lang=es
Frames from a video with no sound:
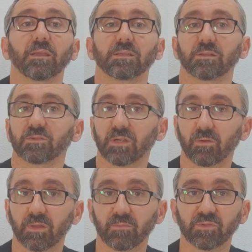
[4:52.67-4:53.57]
y si nos
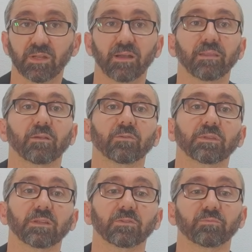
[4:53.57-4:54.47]
acordamos de la ley de
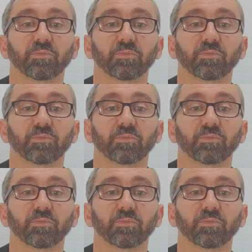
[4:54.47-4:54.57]
contratos,